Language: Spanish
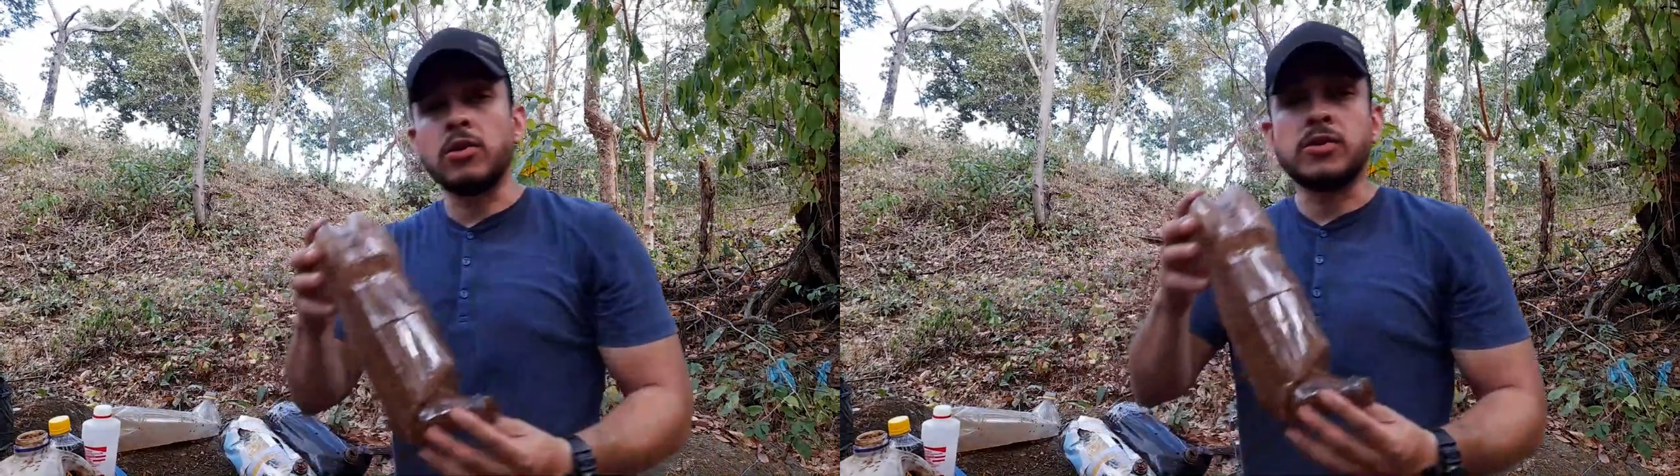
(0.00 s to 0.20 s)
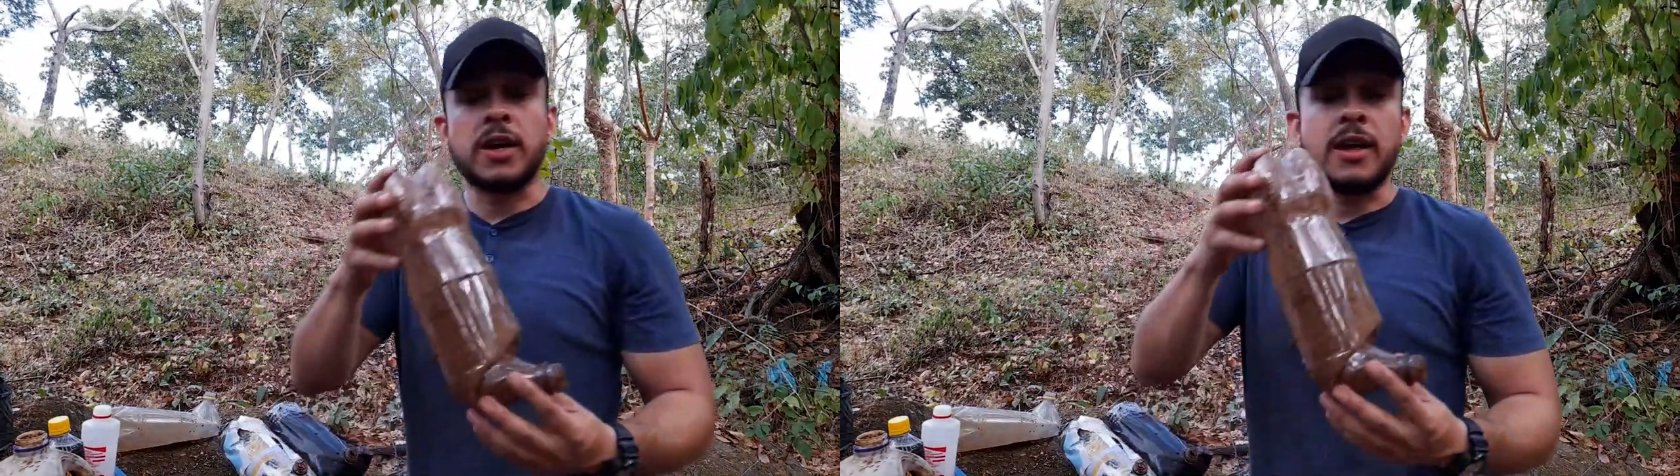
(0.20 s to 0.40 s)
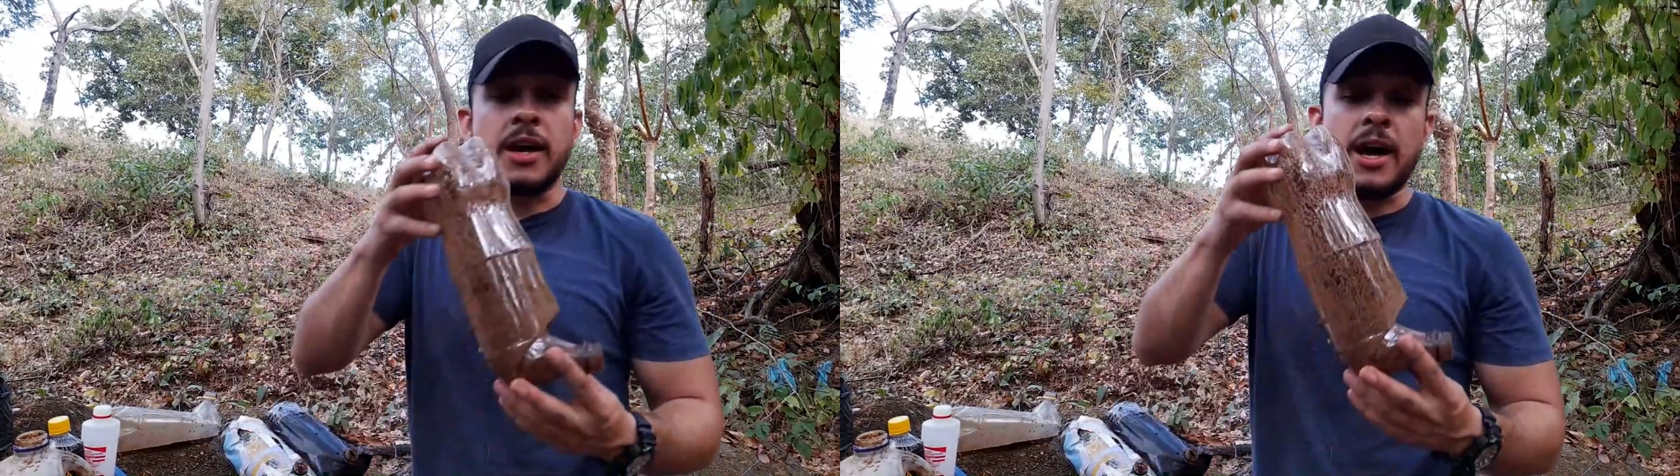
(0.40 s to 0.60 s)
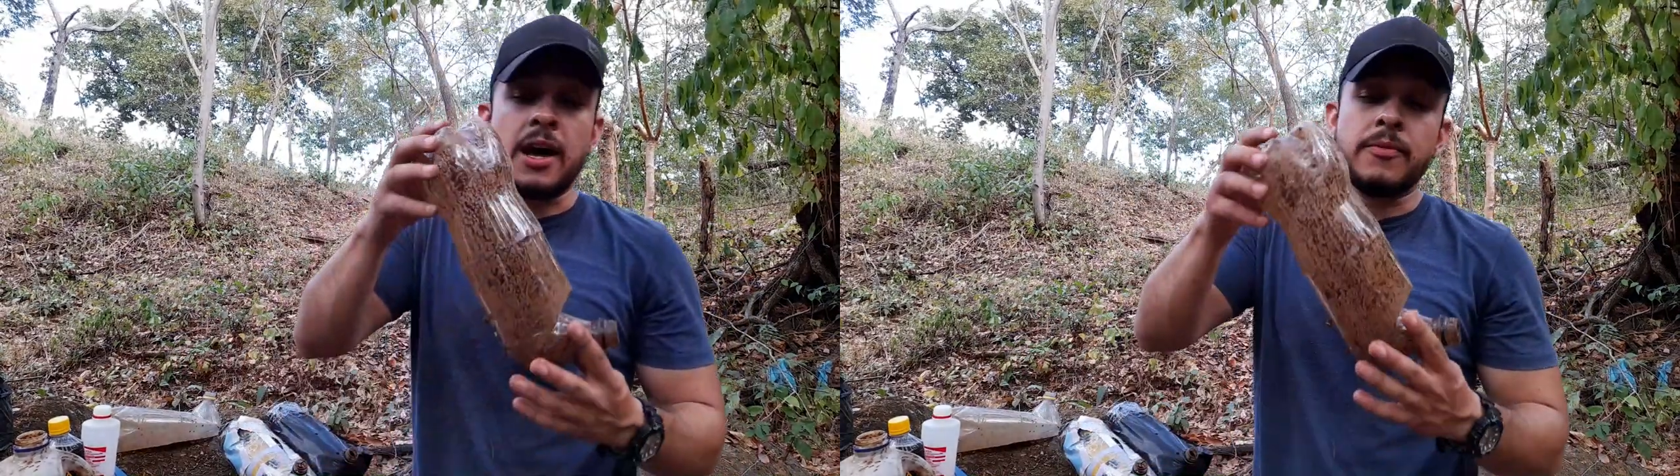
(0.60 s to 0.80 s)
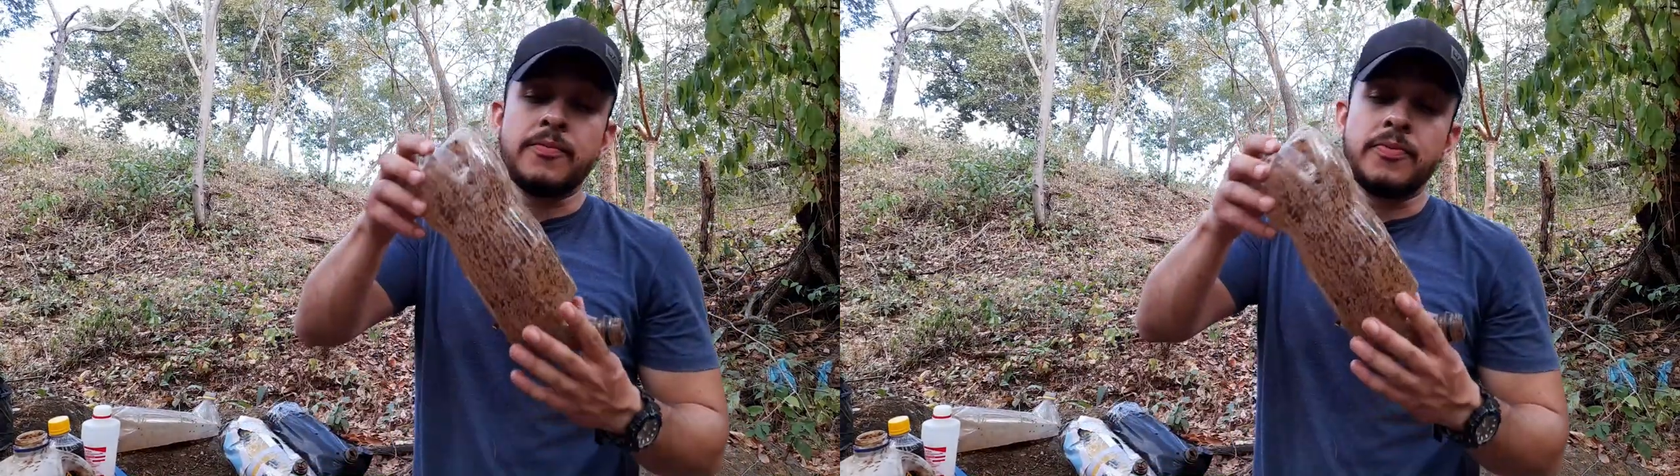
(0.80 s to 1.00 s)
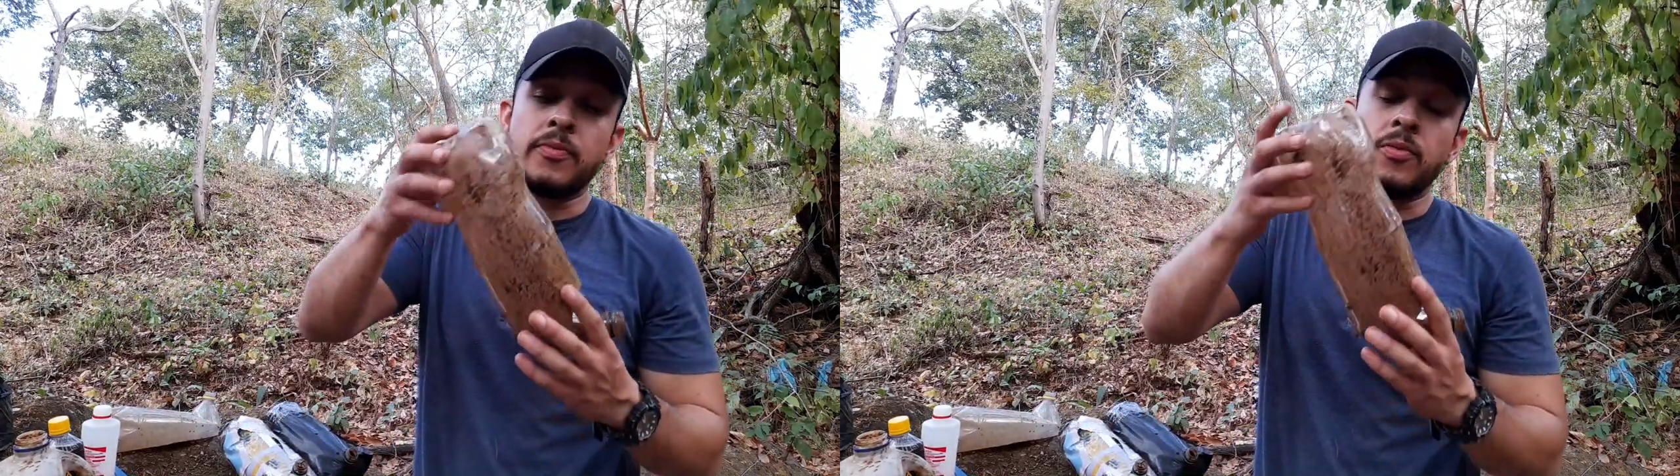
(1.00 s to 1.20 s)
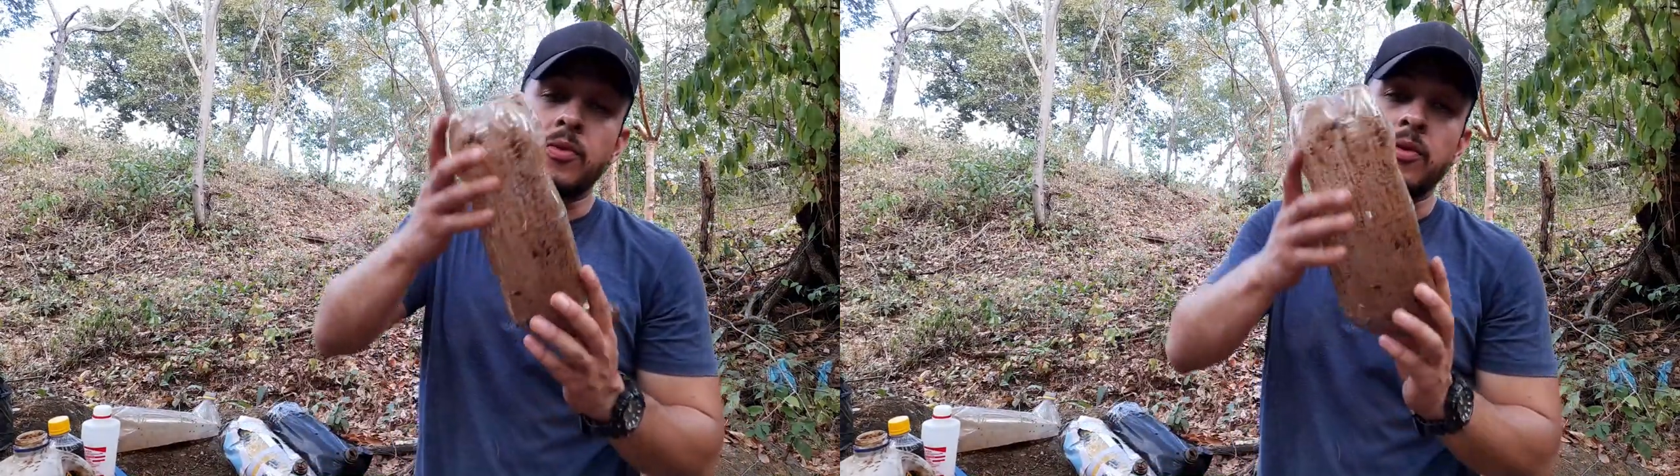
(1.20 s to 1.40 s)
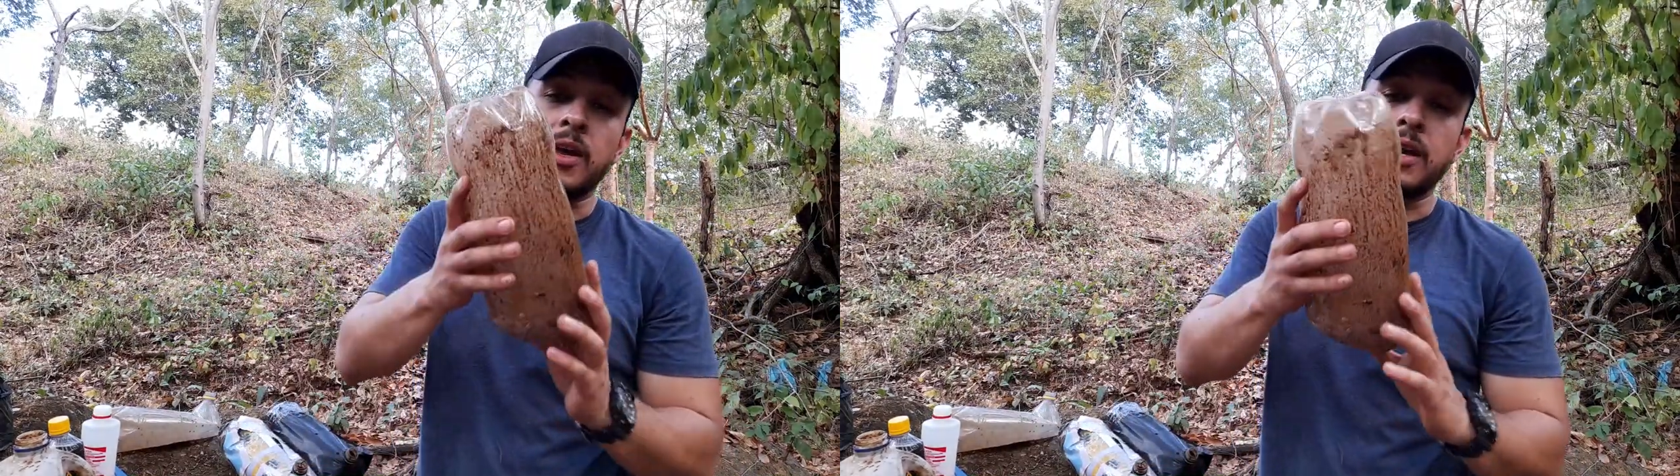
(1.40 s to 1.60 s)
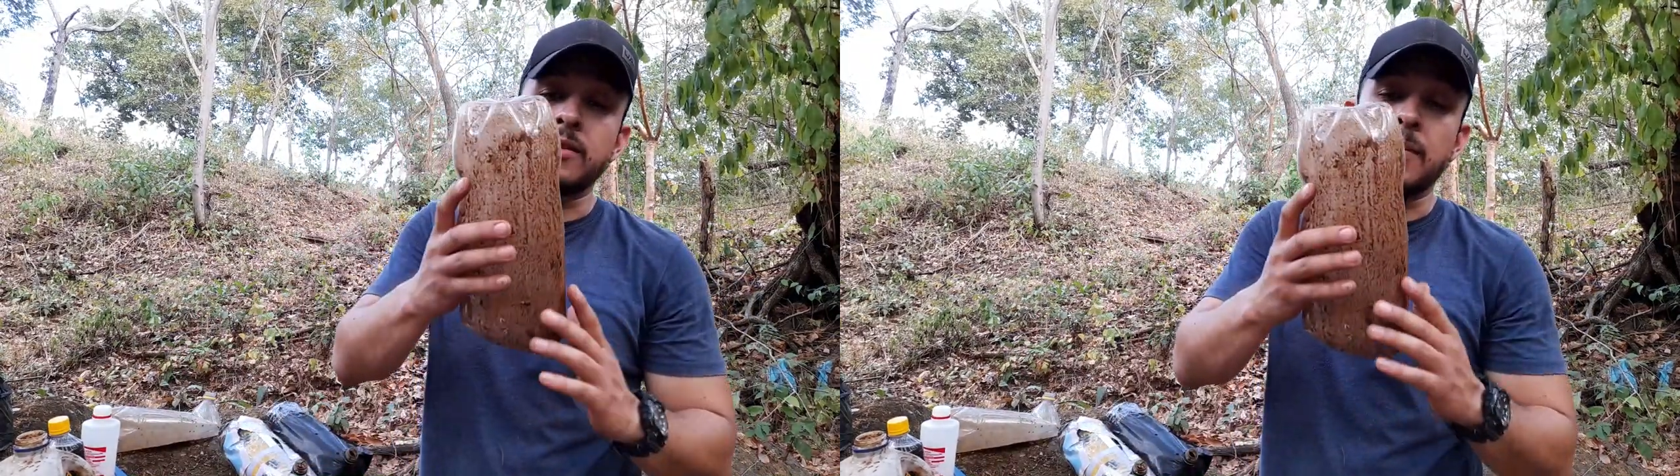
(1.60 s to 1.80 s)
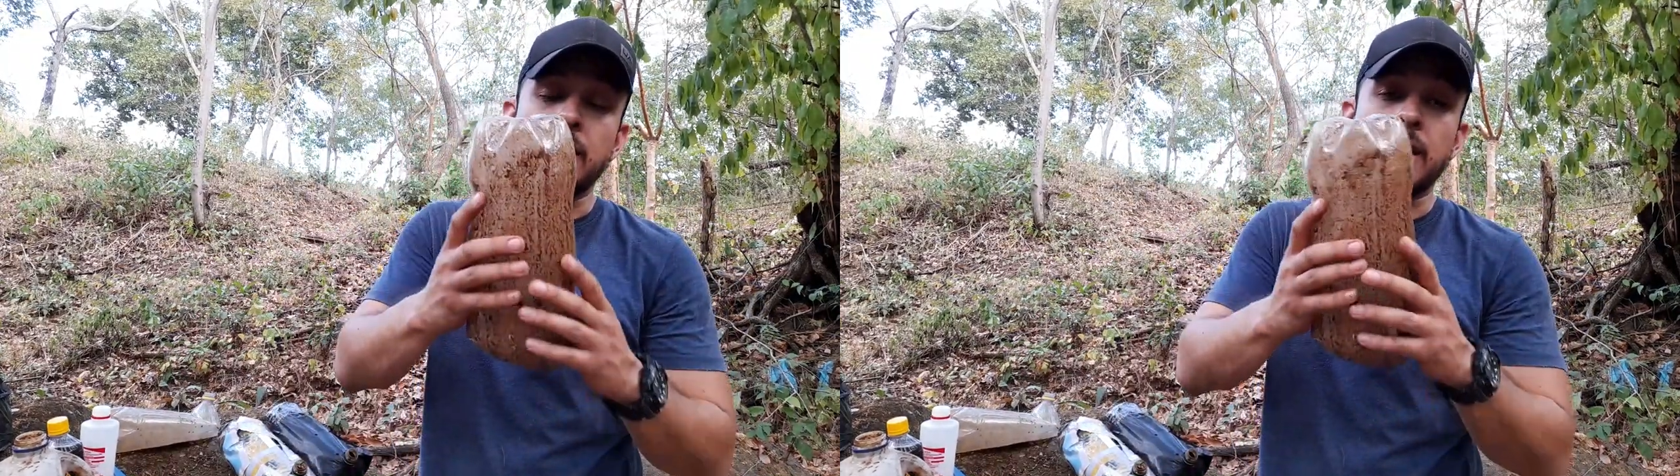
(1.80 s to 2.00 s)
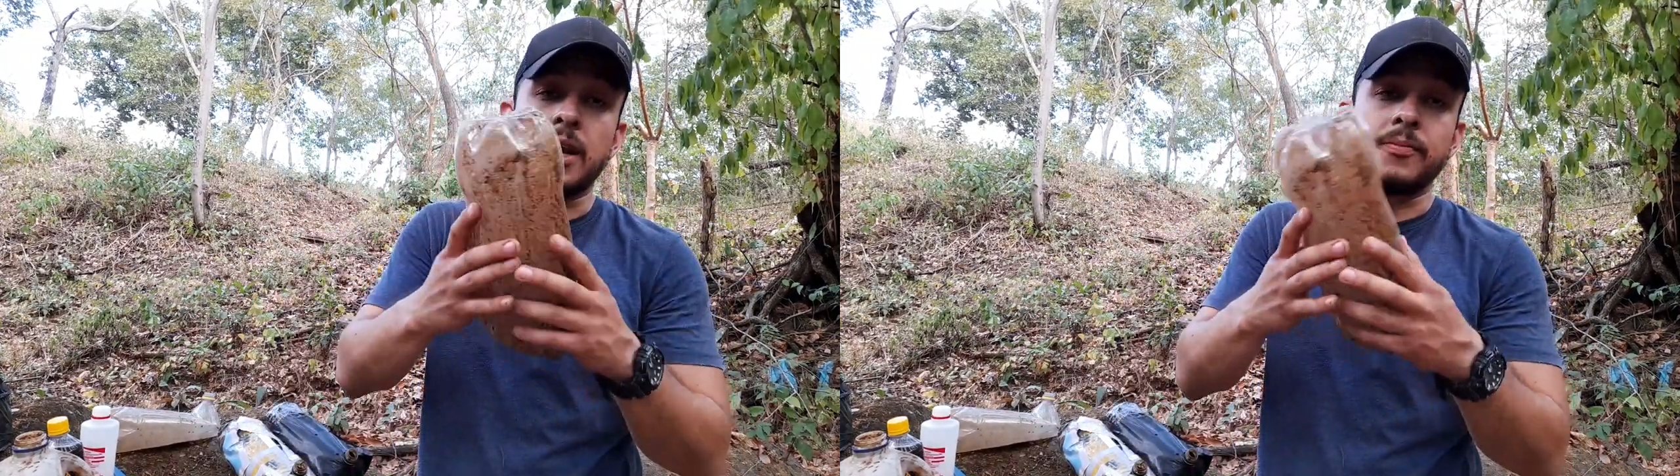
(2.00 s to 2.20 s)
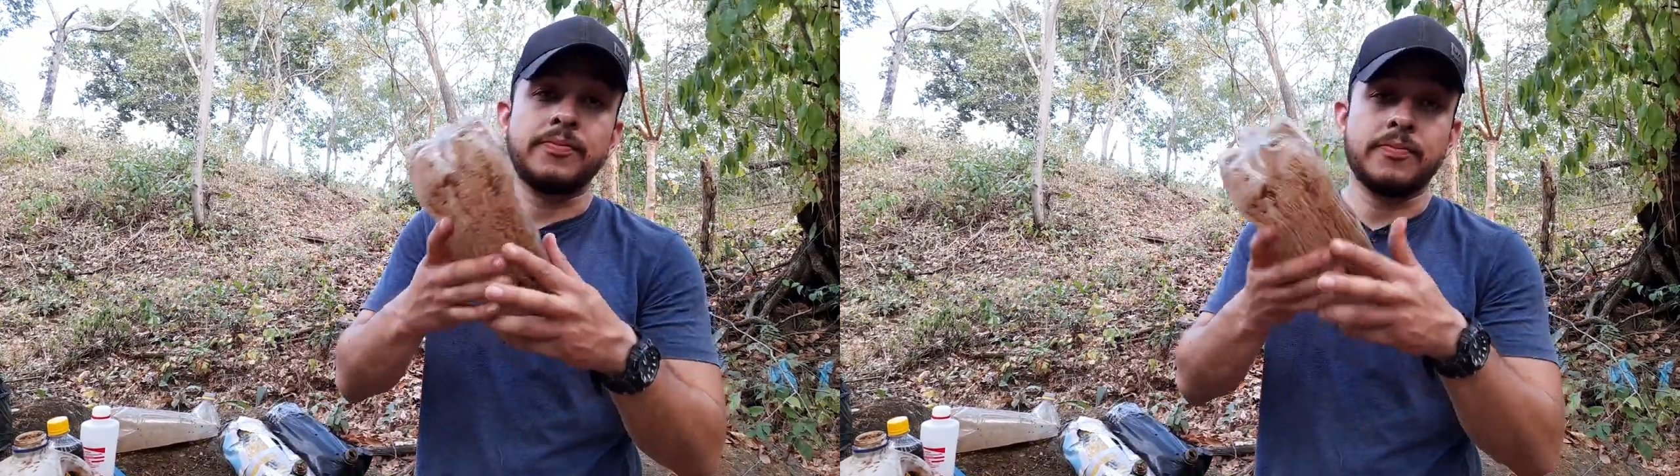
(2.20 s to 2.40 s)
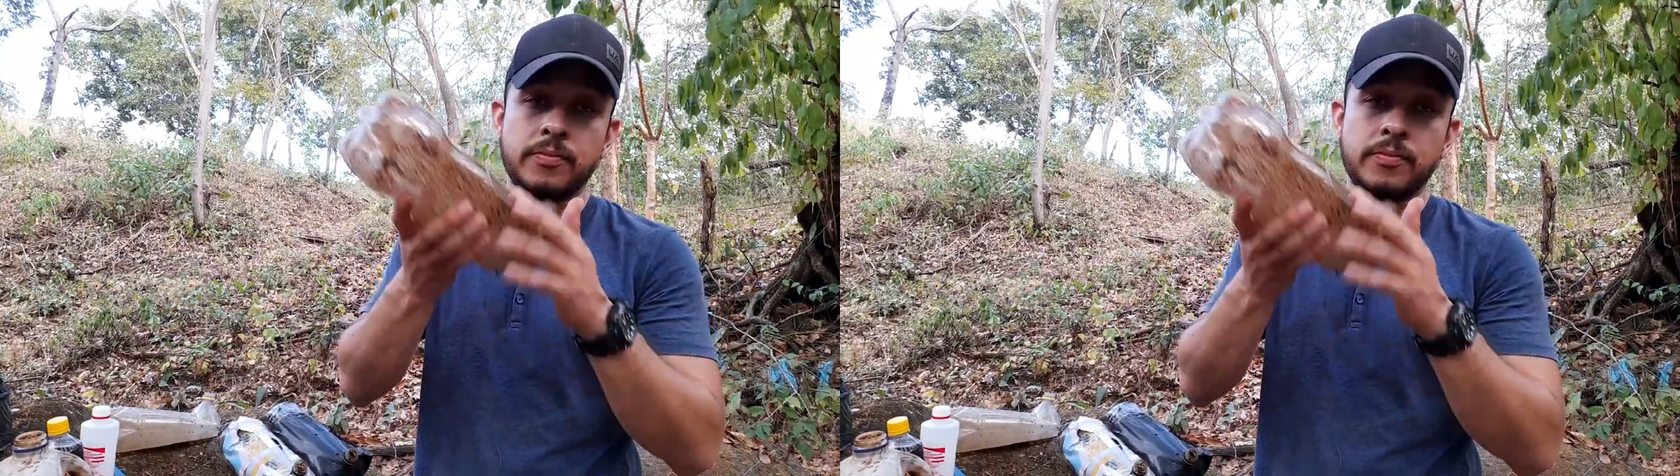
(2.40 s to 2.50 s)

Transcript: nos quedará de esta manera,